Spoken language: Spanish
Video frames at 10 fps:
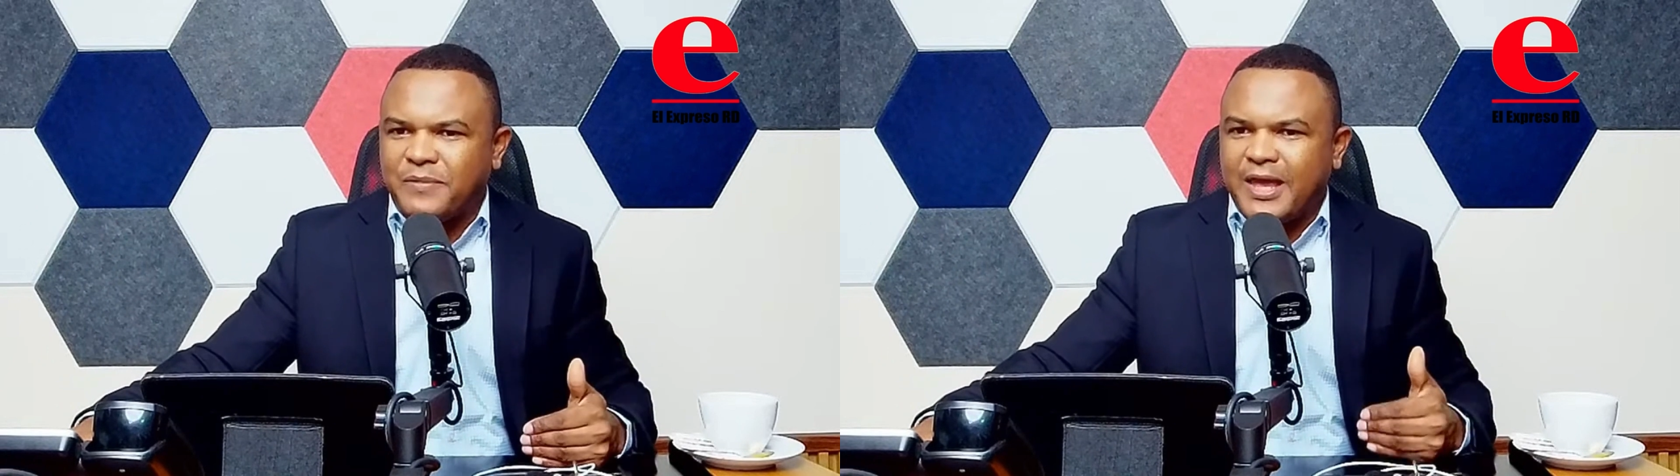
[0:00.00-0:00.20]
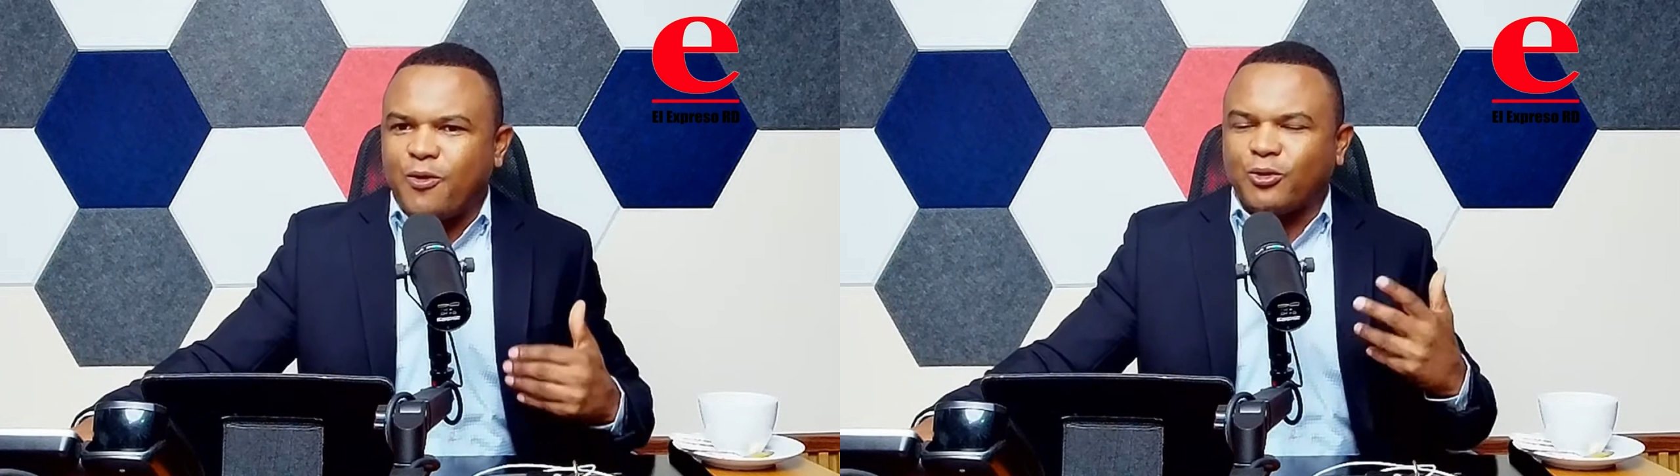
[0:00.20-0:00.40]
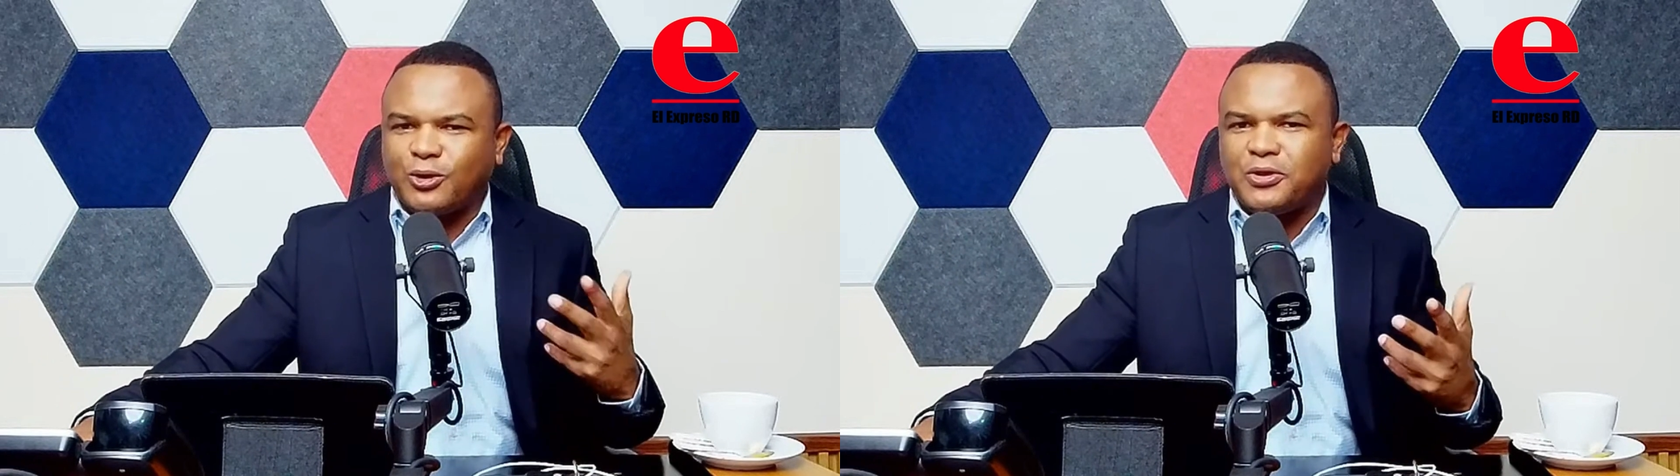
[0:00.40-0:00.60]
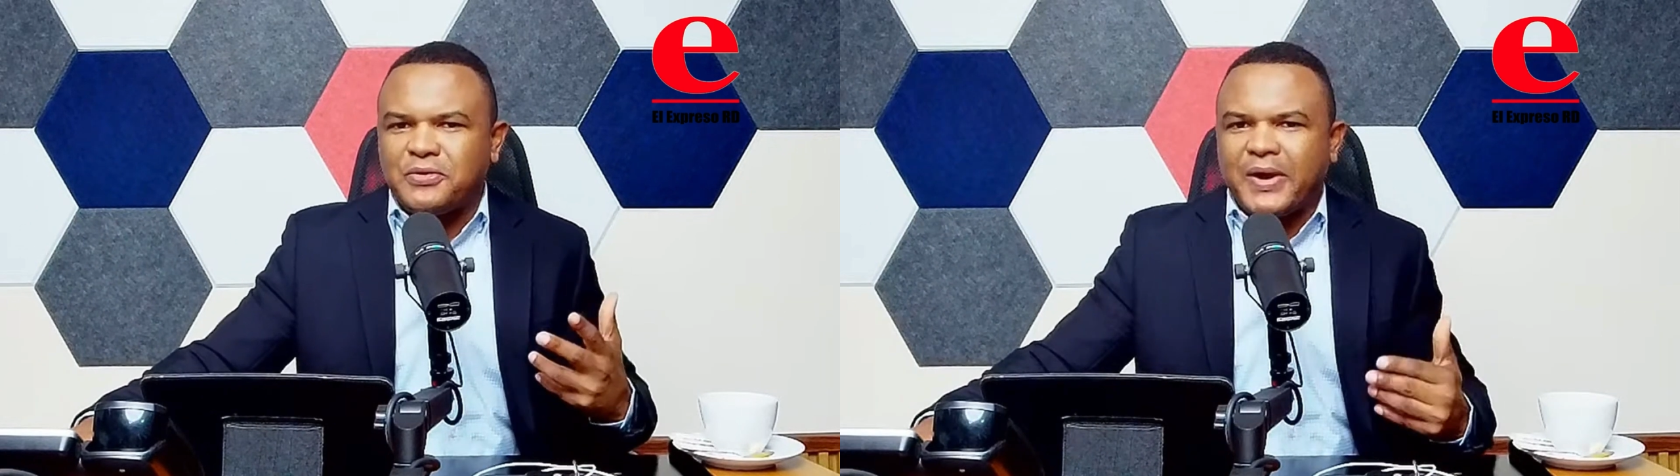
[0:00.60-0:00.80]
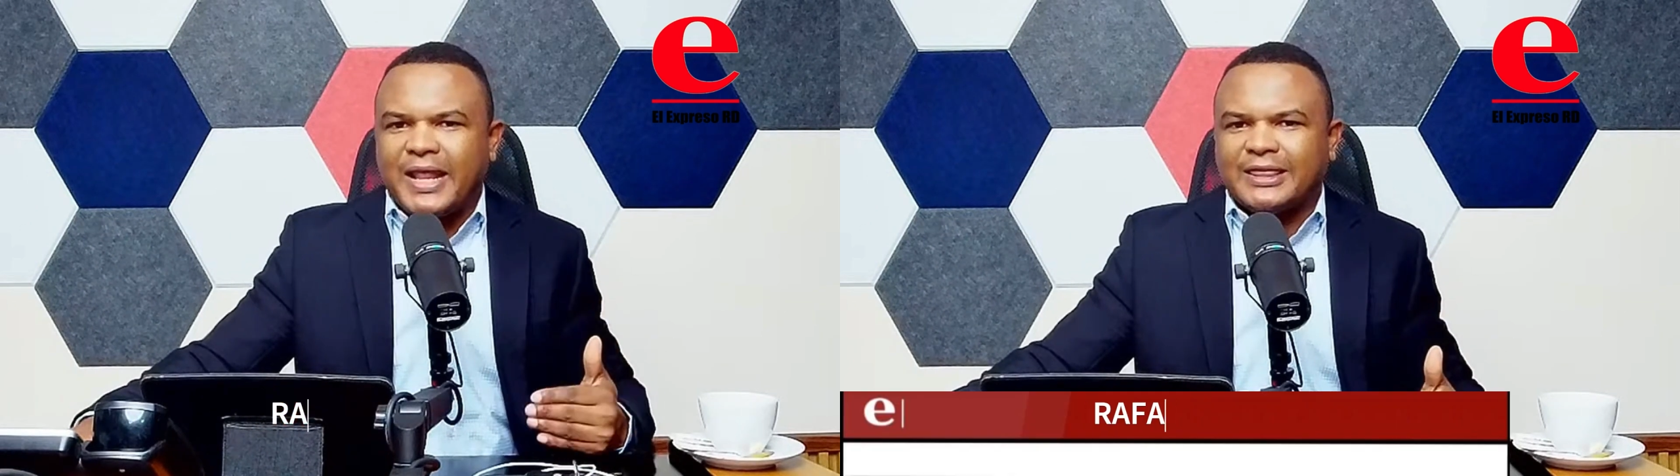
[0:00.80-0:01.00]
en otro
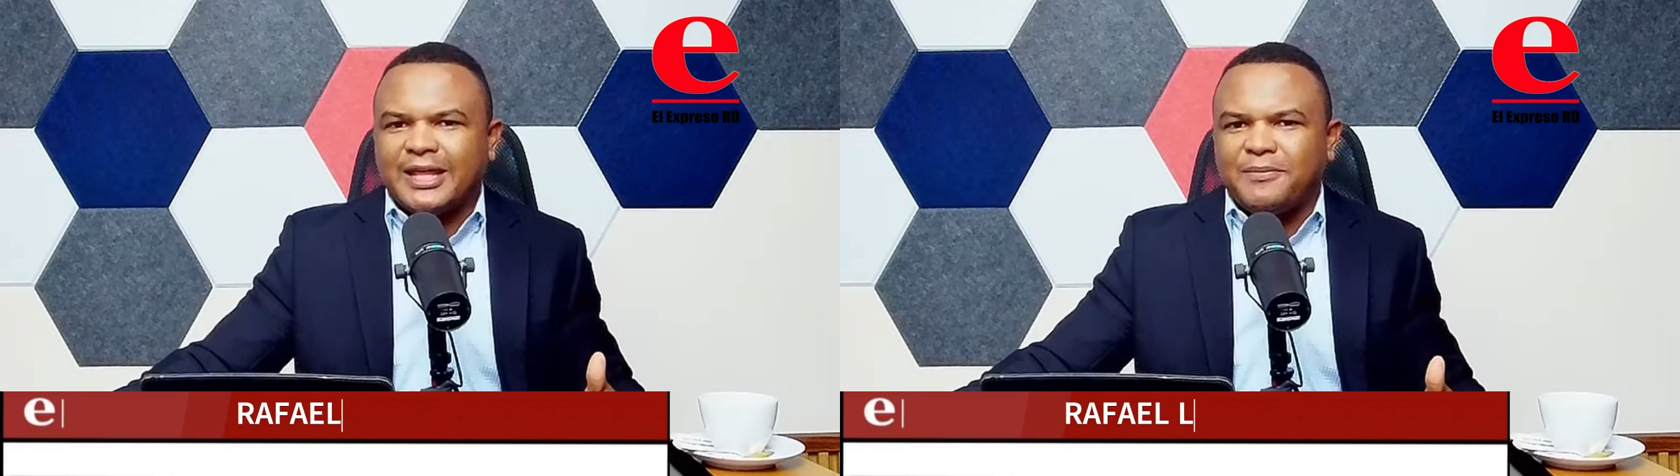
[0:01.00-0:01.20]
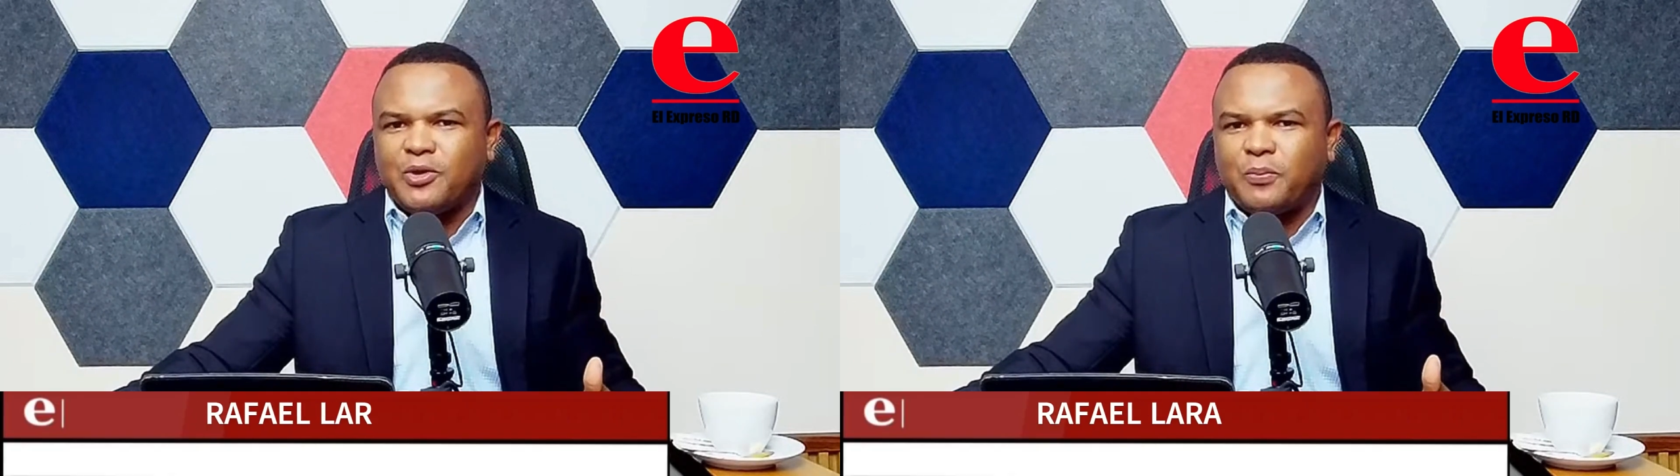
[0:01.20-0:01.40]
nivel en términos